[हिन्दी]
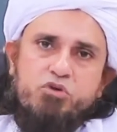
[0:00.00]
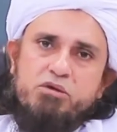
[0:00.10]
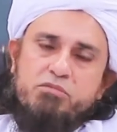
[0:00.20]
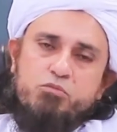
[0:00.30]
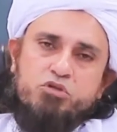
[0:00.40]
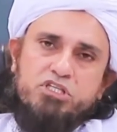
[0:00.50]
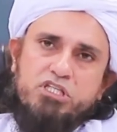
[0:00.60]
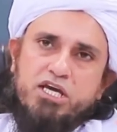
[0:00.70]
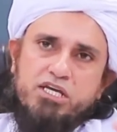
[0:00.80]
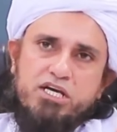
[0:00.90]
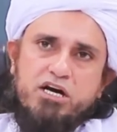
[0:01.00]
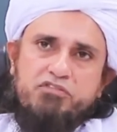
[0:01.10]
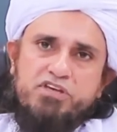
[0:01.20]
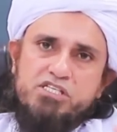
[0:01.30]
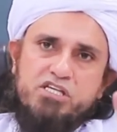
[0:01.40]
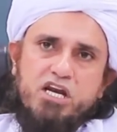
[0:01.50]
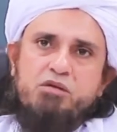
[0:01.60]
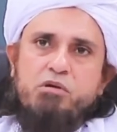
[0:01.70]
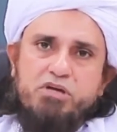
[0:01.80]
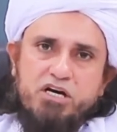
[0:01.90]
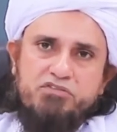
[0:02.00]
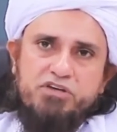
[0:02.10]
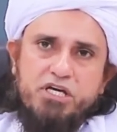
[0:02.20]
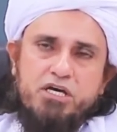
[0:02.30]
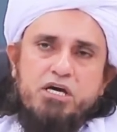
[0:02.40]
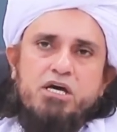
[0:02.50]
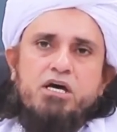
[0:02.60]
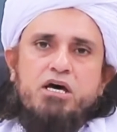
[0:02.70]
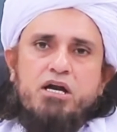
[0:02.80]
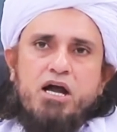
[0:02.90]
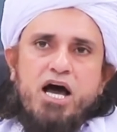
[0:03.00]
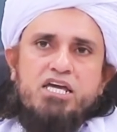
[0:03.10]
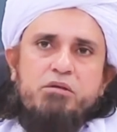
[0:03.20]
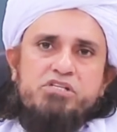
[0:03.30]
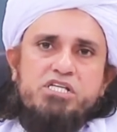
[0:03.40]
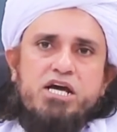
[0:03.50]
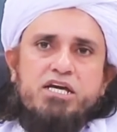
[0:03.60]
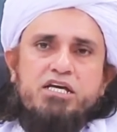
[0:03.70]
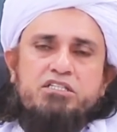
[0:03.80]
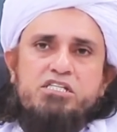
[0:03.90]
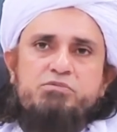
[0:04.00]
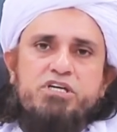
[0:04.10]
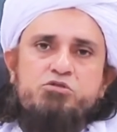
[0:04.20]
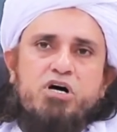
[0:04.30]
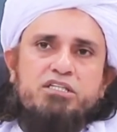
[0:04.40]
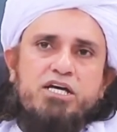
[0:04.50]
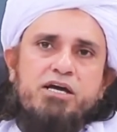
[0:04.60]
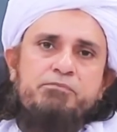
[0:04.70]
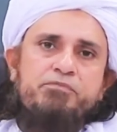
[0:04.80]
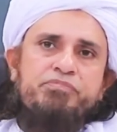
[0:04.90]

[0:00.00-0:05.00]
वो मुख्तदी के लिए काफ़ी है सिर्री में भी काफ़ी है रहा यह मसला कि हदीस में जो आता है